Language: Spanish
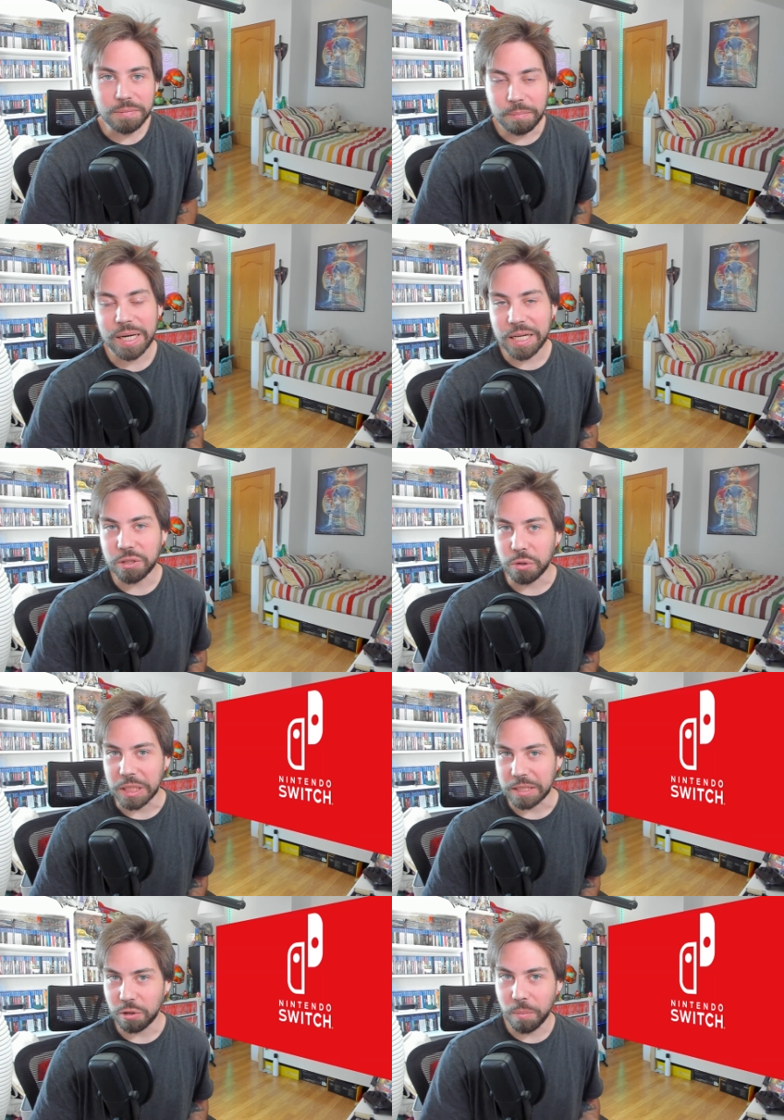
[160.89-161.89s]
varias
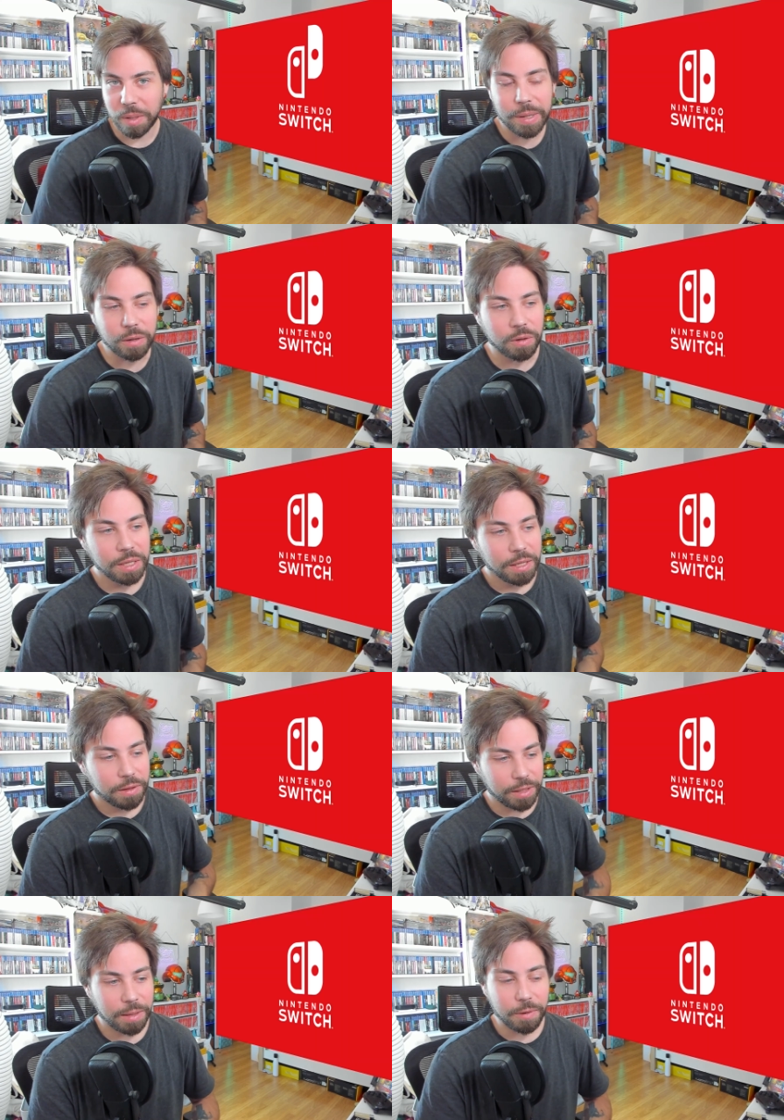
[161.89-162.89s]
cosas. Lo primero,
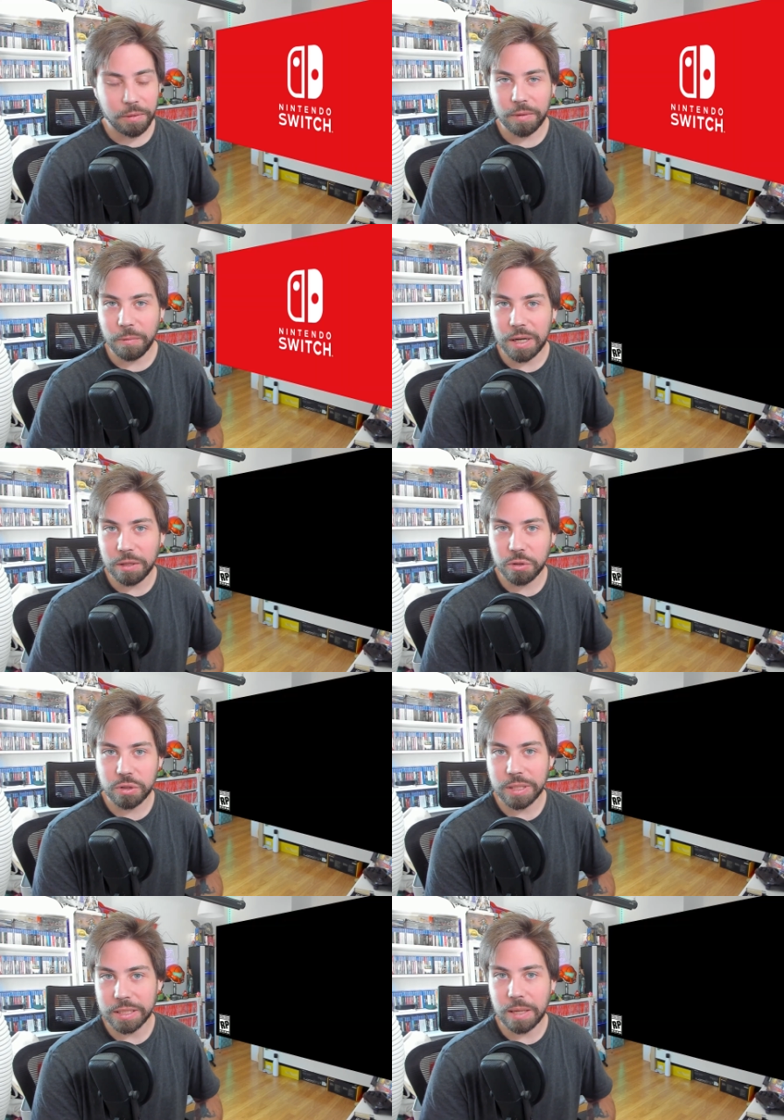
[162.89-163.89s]
Zelda Breath of the Wild
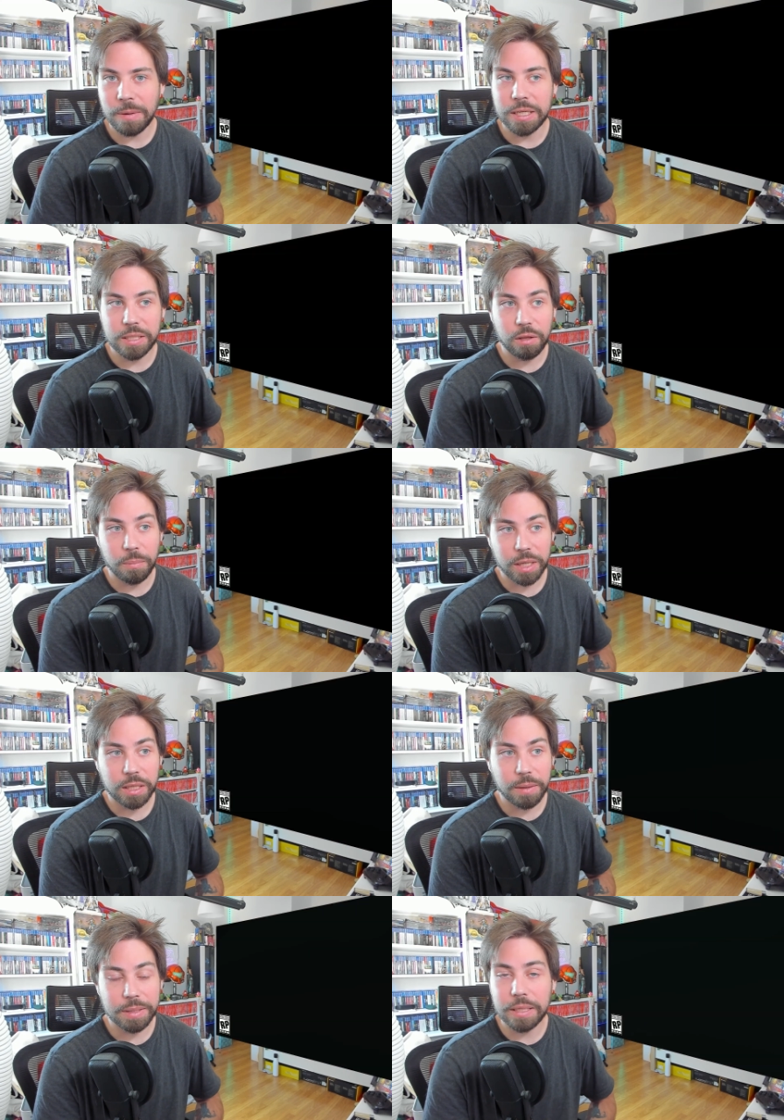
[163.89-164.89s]
2 estaba listado
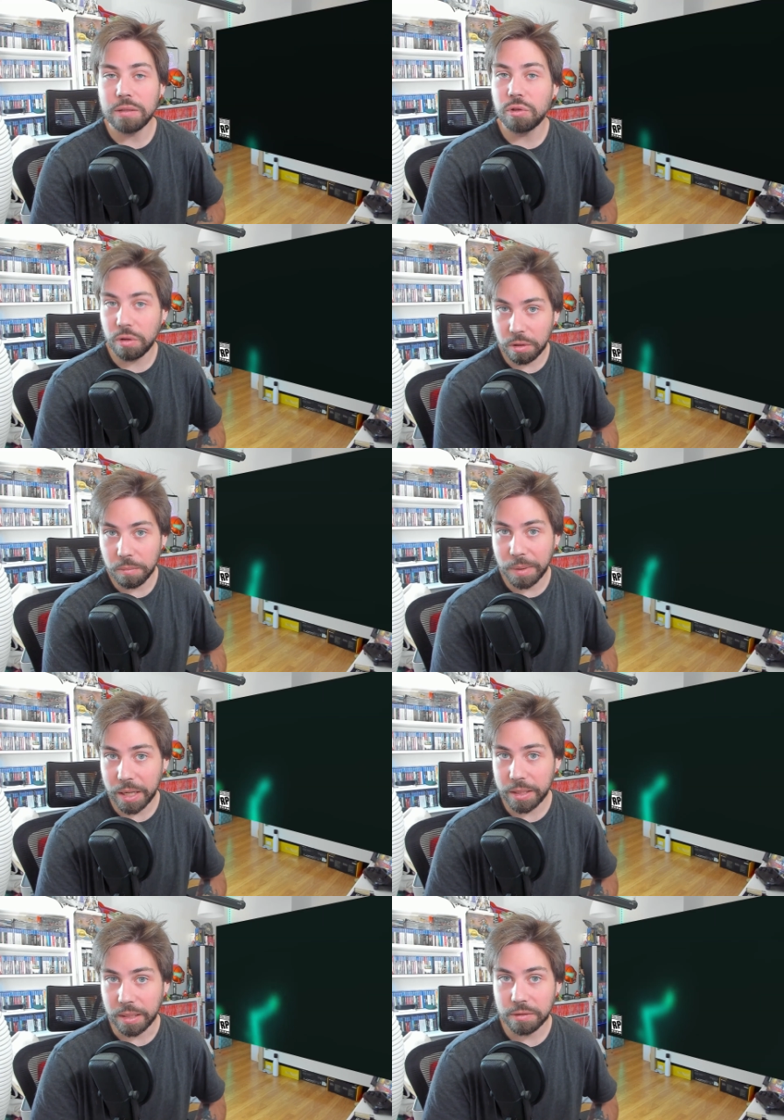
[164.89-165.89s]
prácticamente en todo el planeta.